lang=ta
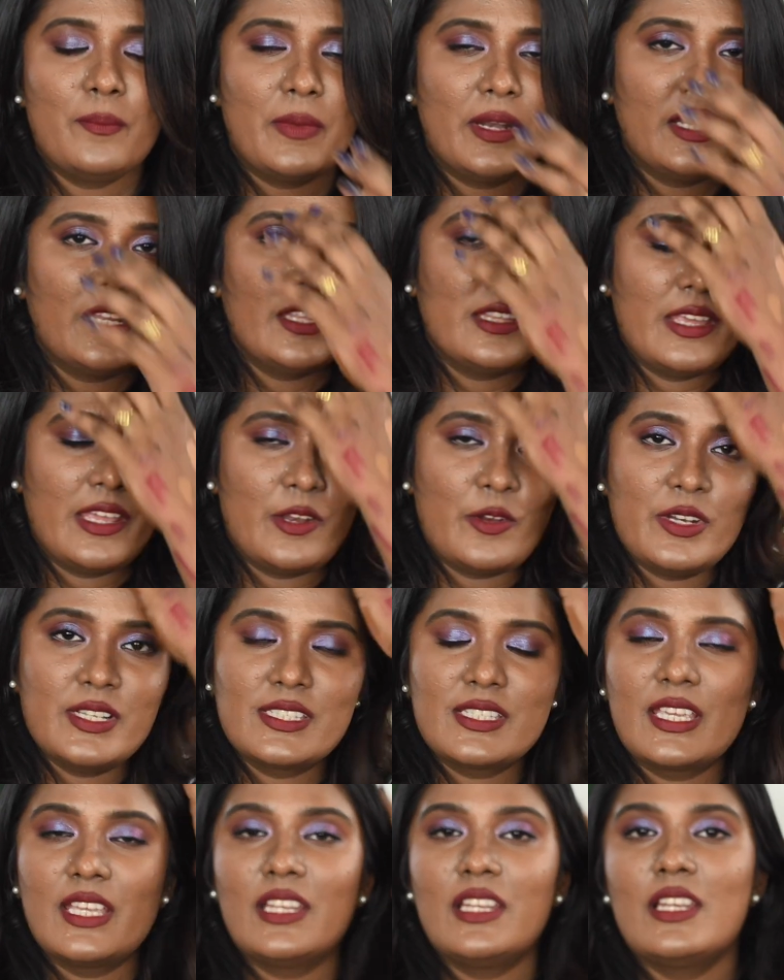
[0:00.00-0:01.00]
பட் இது என்னோட
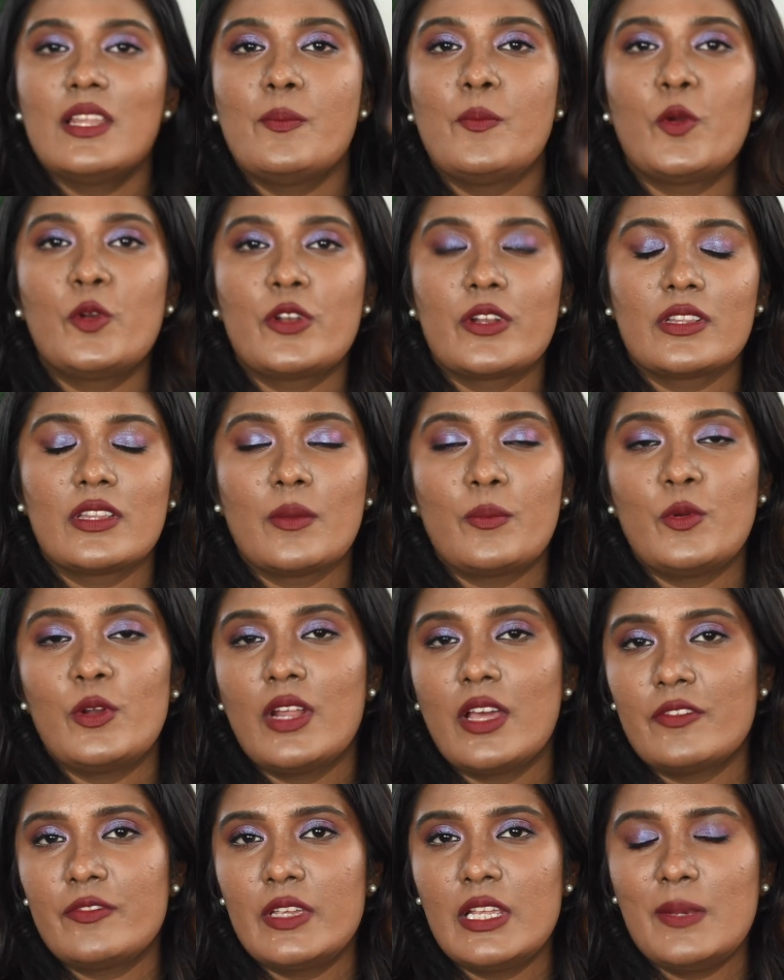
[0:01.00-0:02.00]
ஸ்கின்ல போட்டிருந்தப்போ
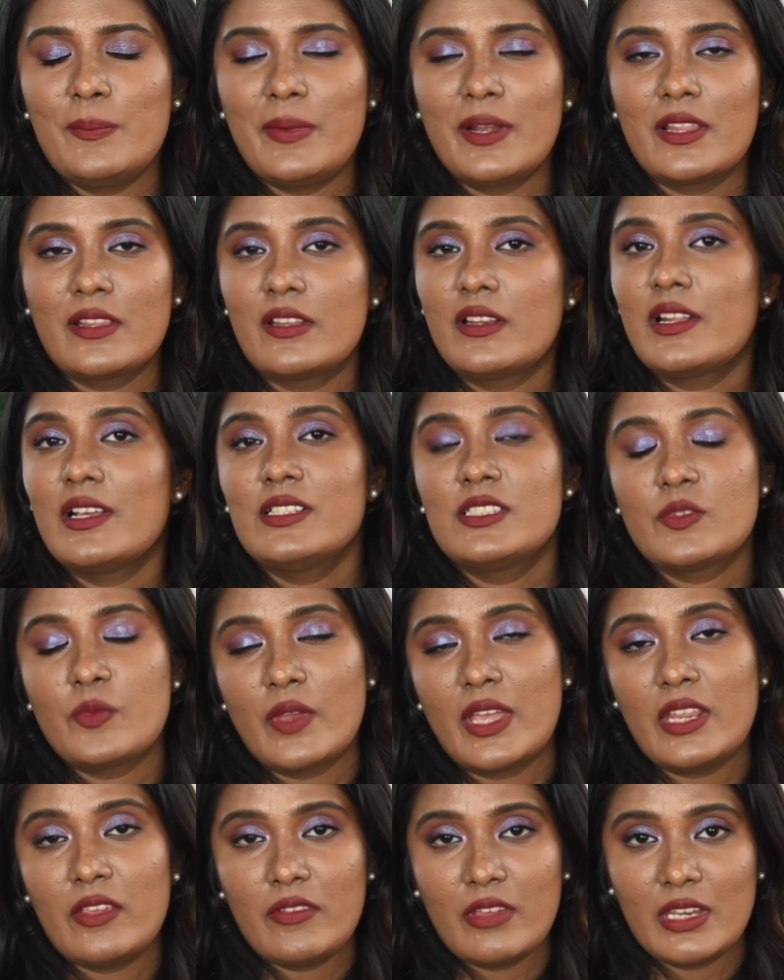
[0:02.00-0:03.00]
நான் ஃபீல் பண்ணதுன்னா இட்ஸ்
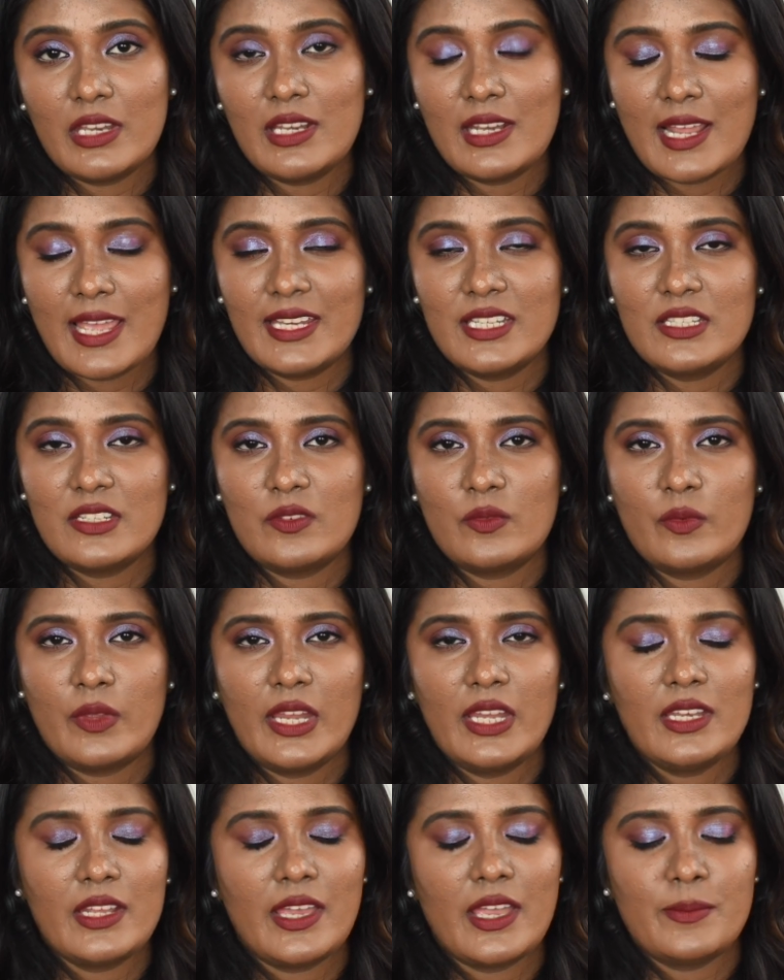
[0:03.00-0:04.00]
வெரி வெரி லைட் இன்
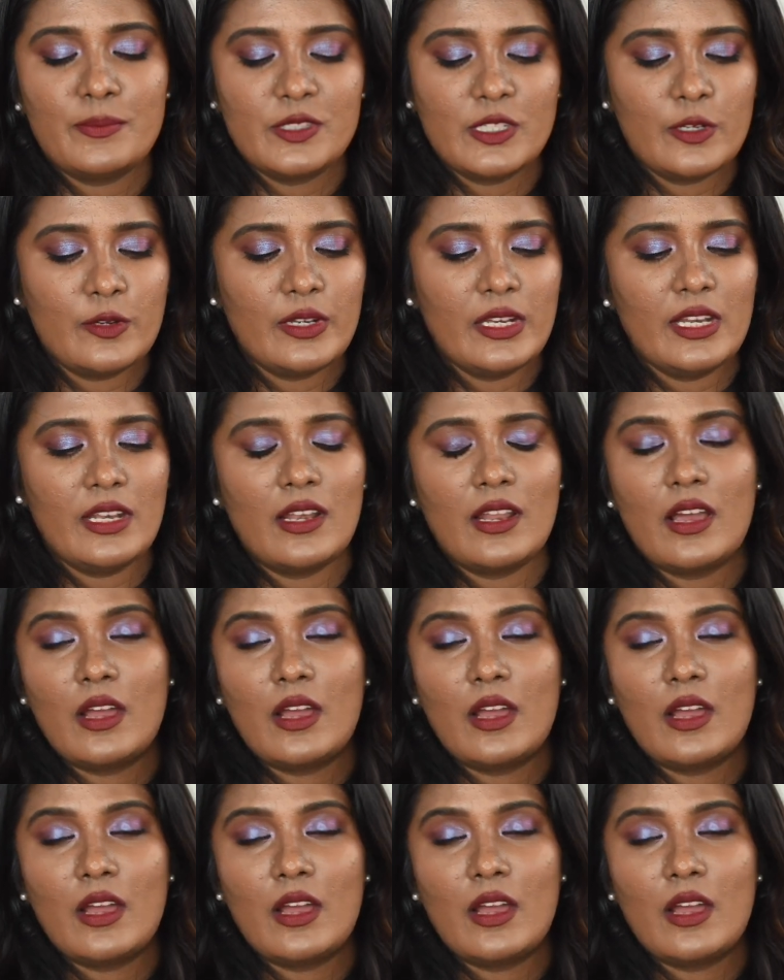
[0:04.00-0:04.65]
வெயிட் ஐ அப்சல்யூட்லி